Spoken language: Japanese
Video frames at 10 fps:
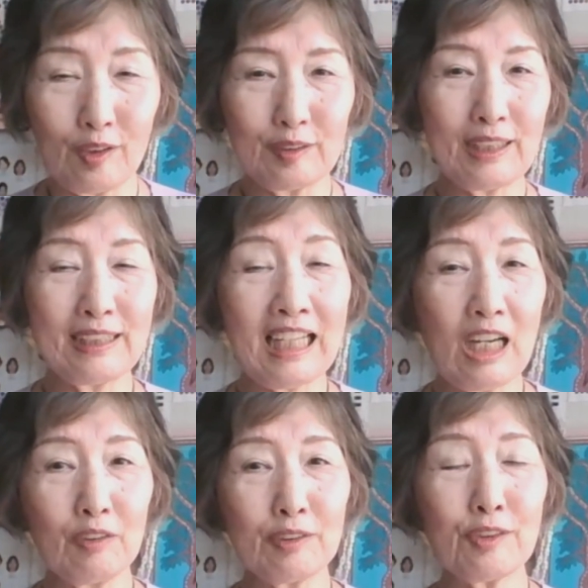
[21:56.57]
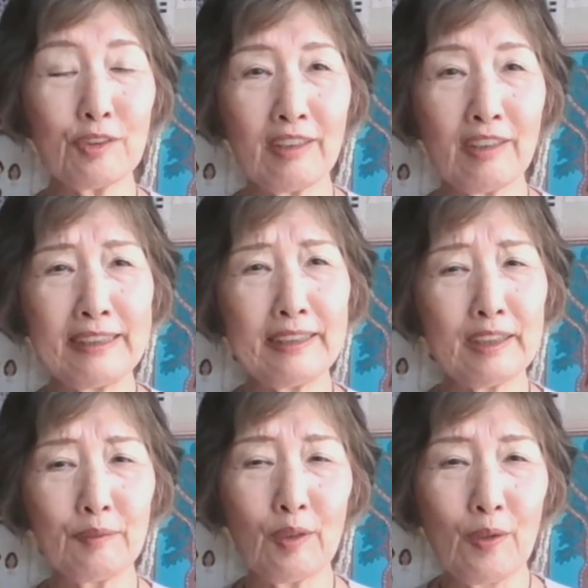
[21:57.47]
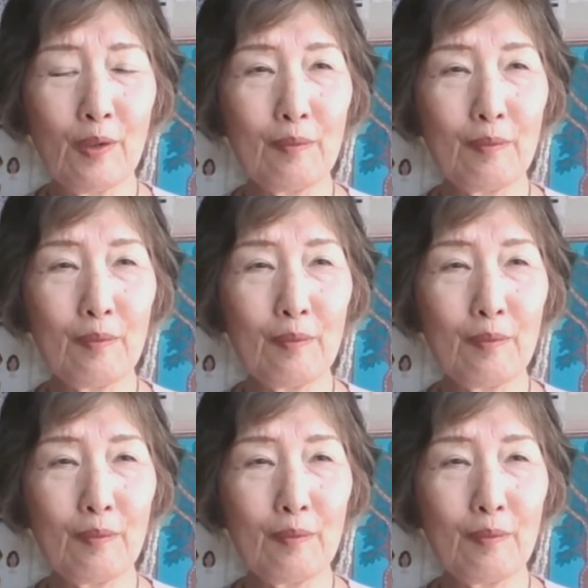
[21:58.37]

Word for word: ん背中を押す時はいつも